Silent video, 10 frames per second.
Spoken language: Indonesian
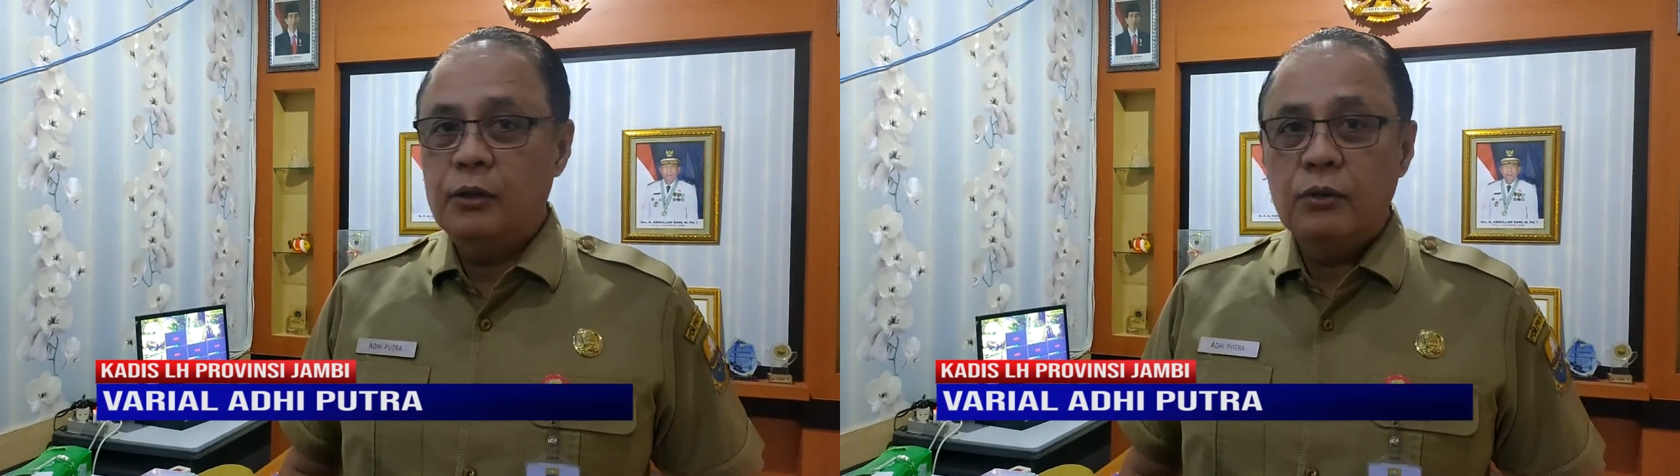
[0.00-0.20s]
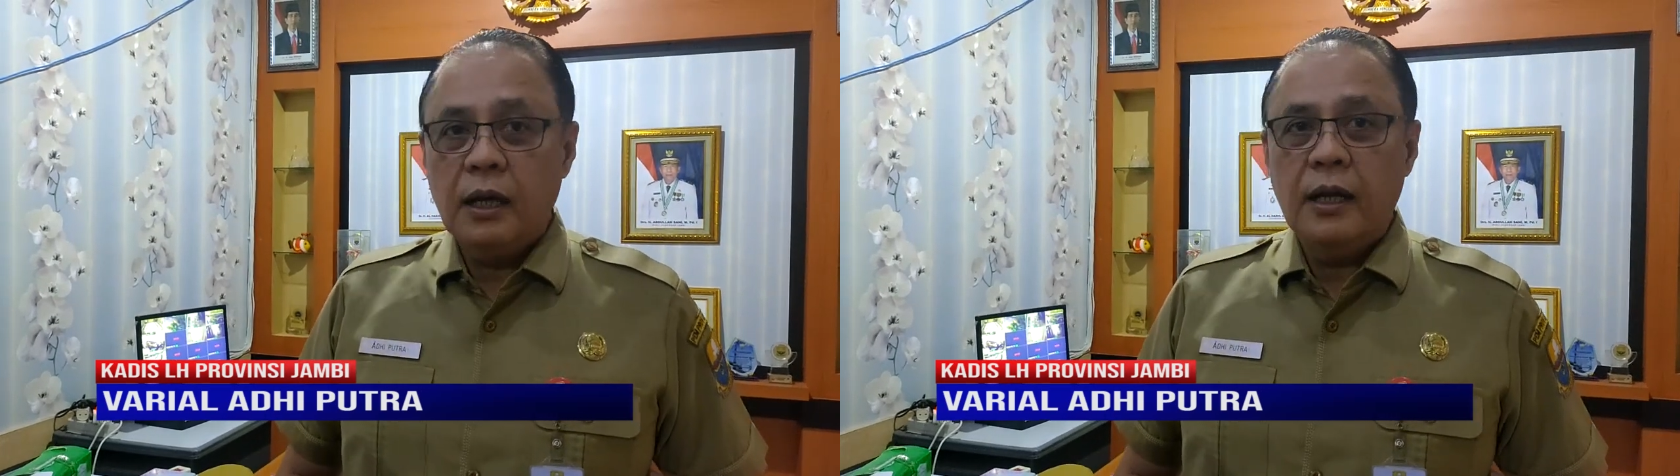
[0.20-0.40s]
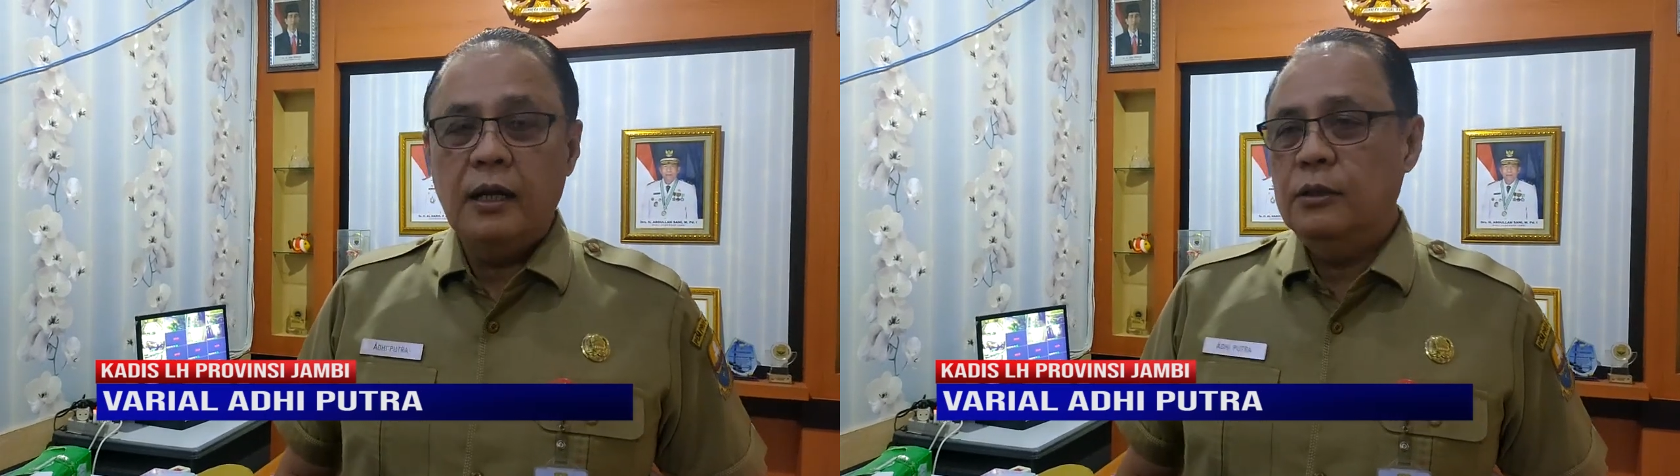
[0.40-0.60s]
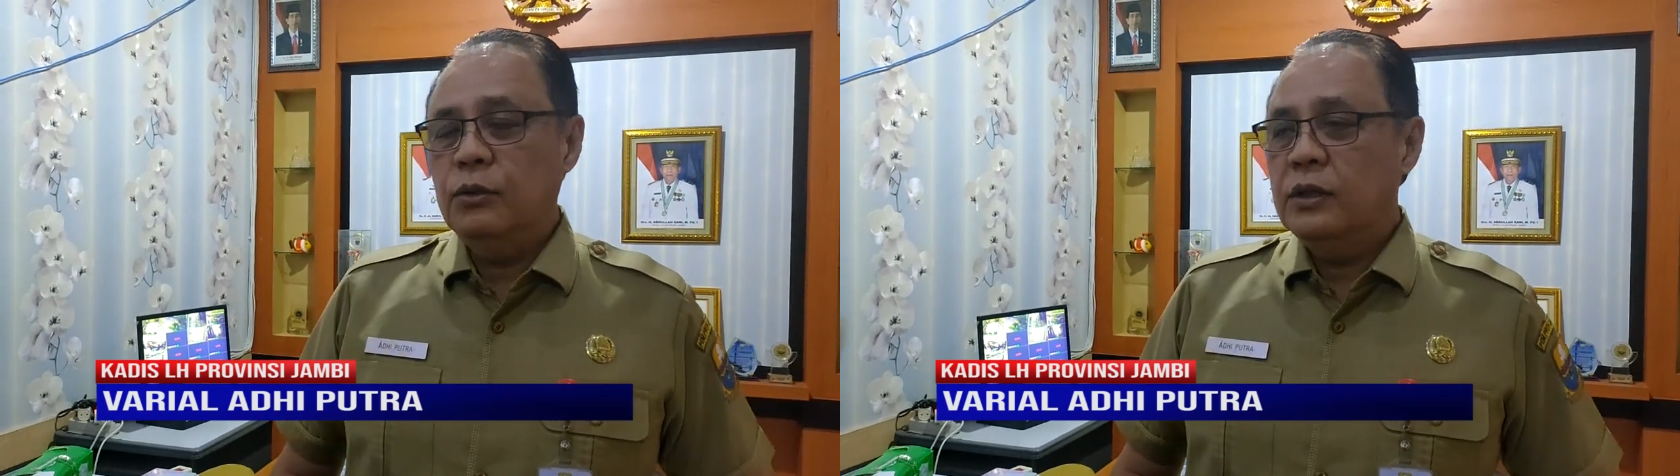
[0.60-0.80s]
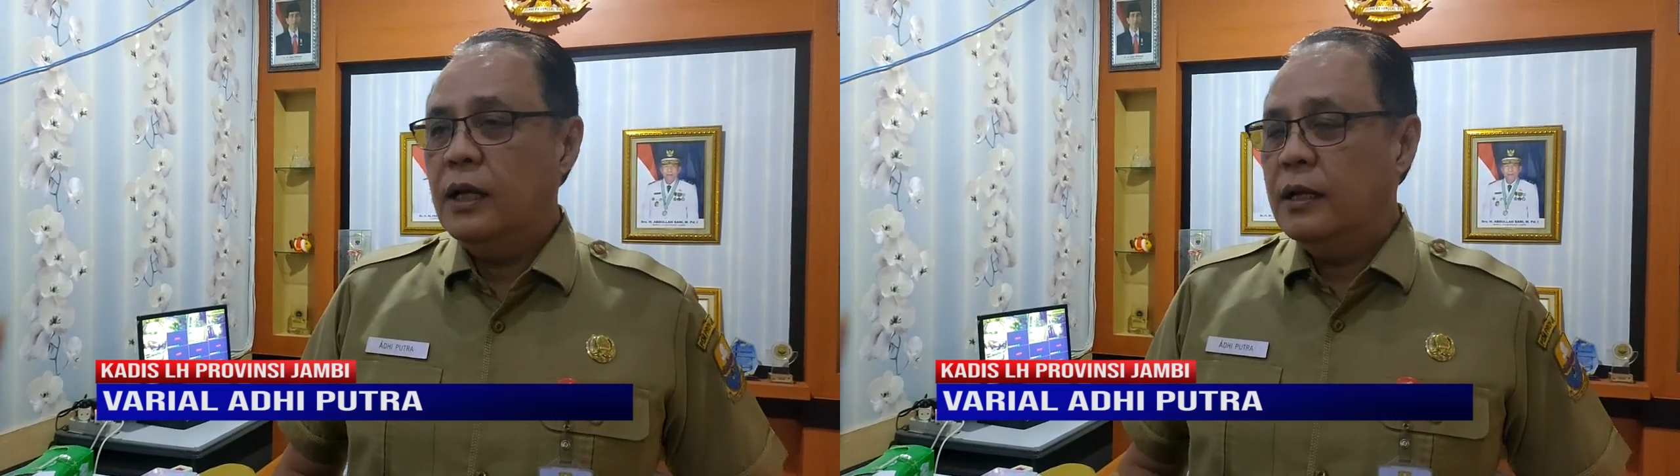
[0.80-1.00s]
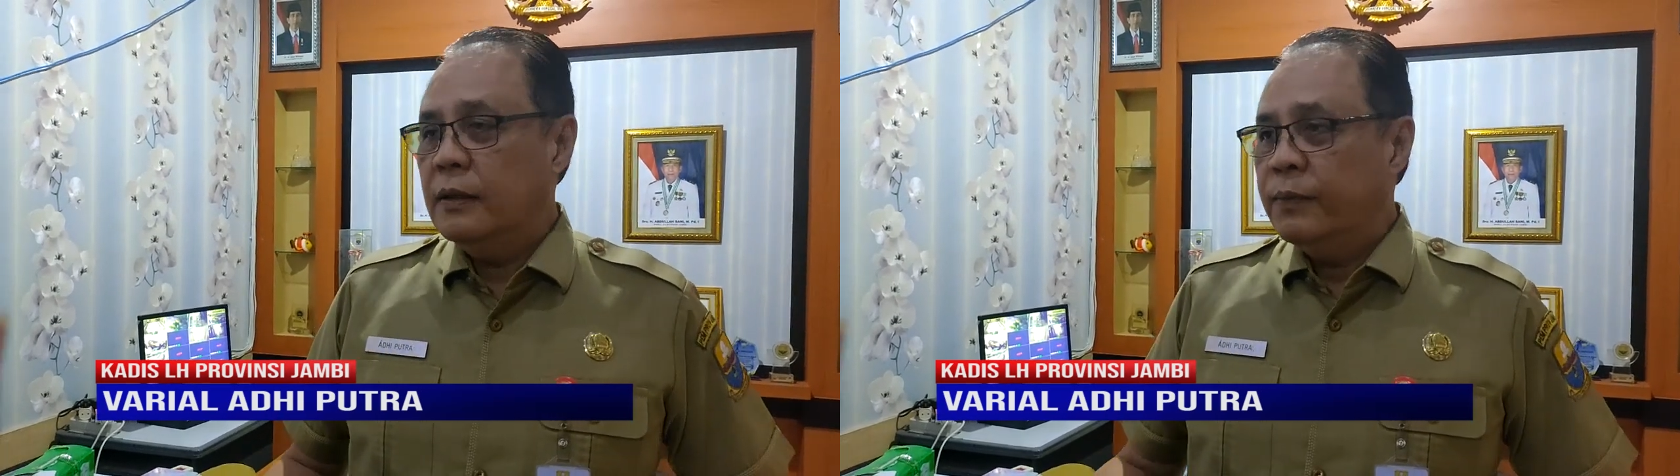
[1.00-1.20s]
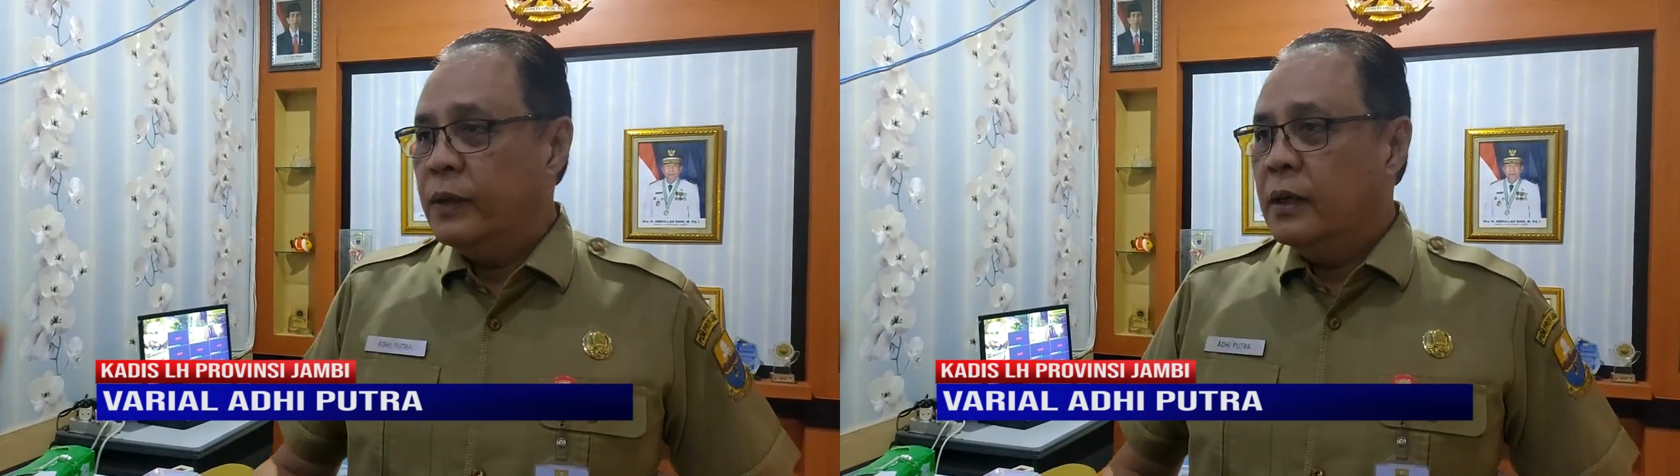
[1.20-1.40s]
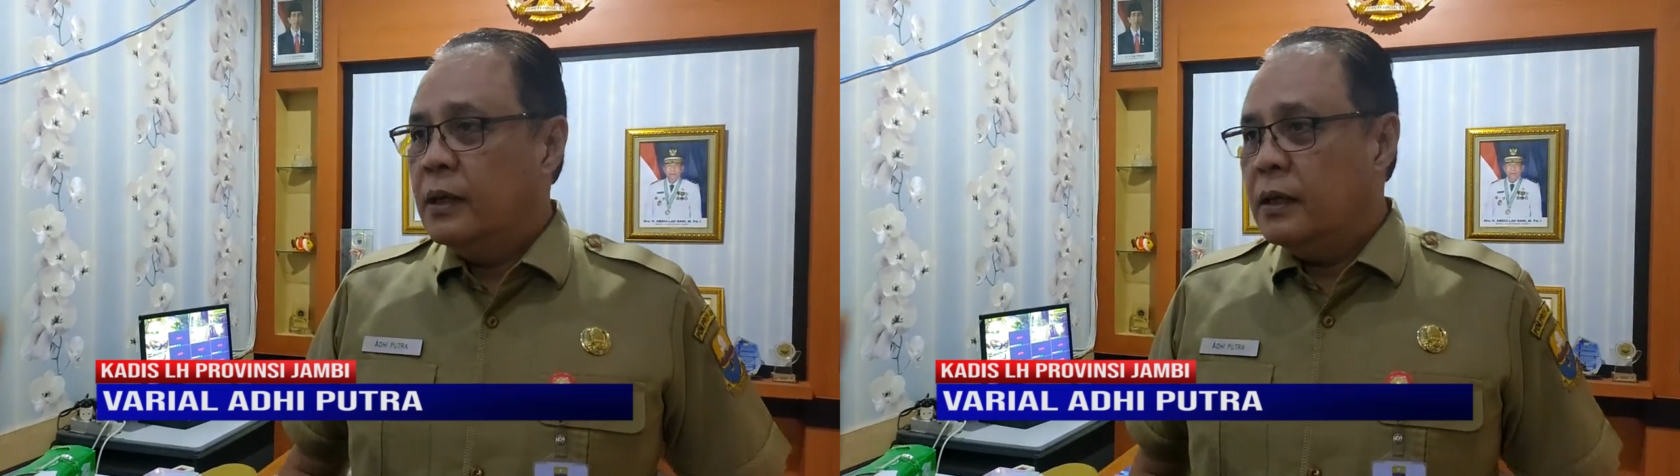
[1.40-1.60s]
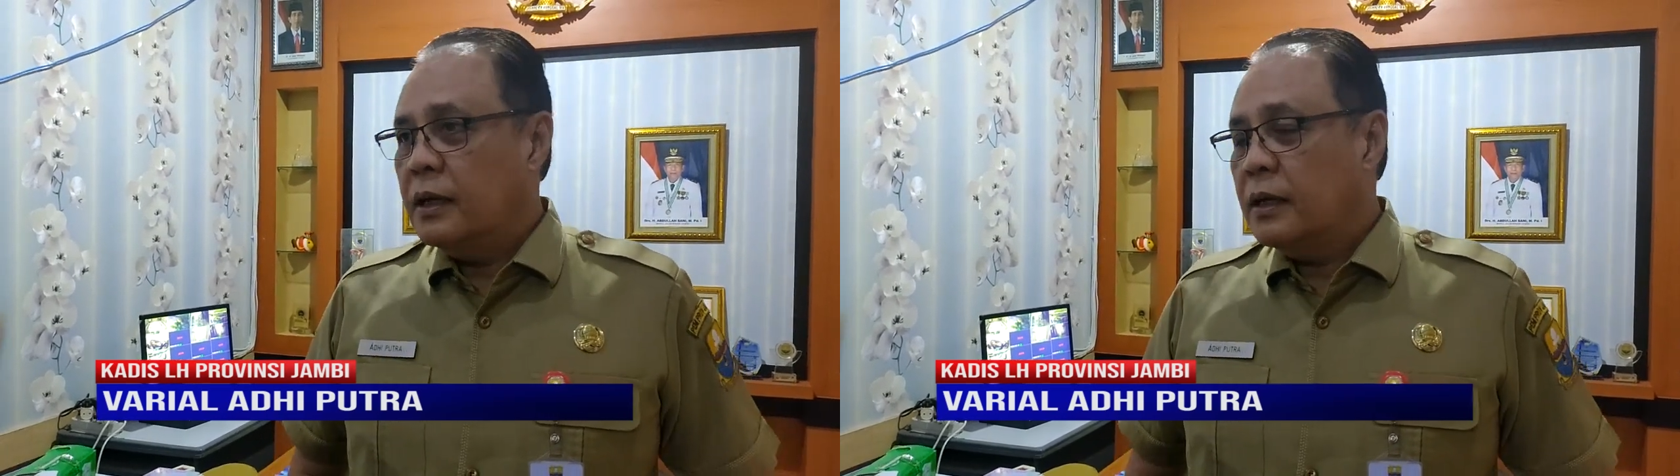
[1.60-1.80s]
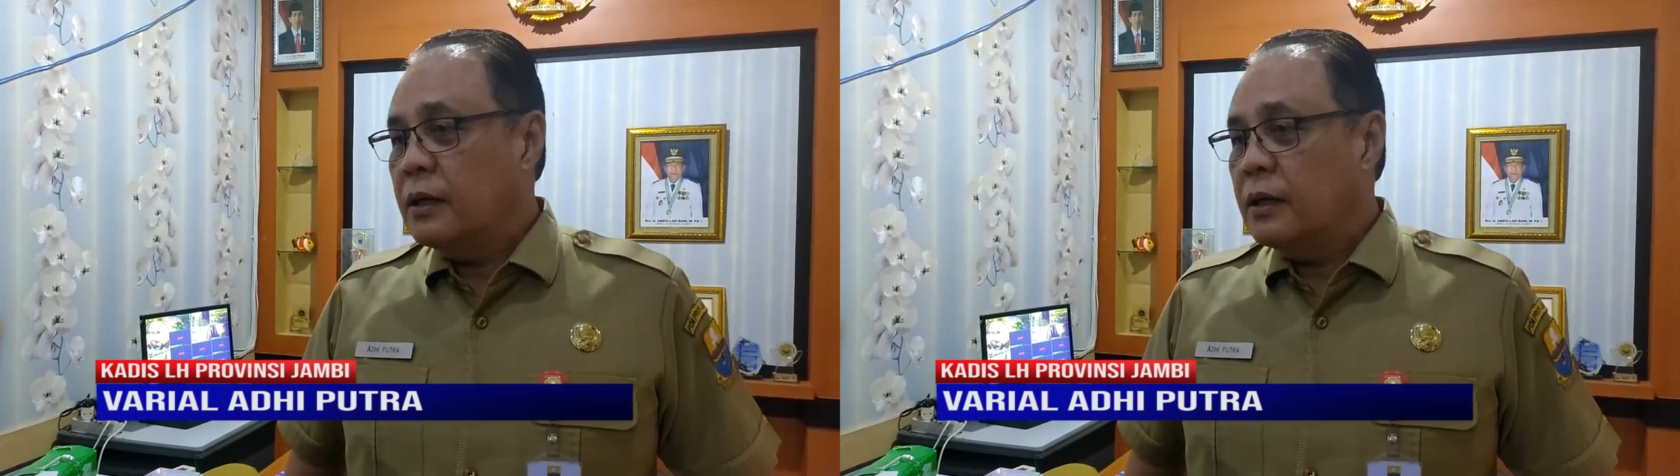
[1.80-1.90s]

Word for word: juga dari sini dan uh,